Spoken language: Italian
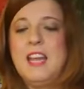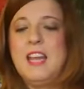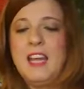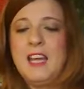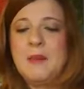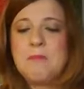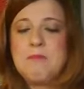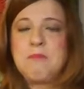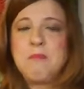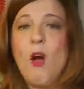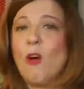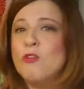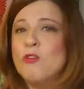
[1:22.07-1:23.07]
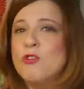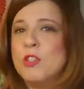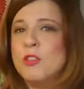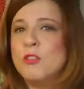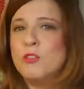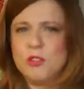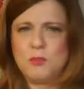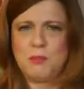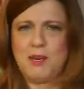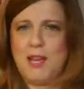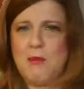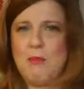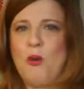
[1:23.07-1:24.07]
E um, oggi, cosa
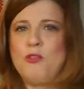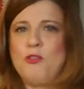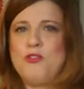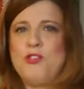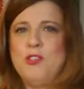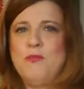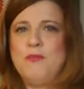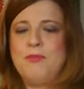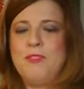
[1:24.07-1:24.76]
parliamo oggi?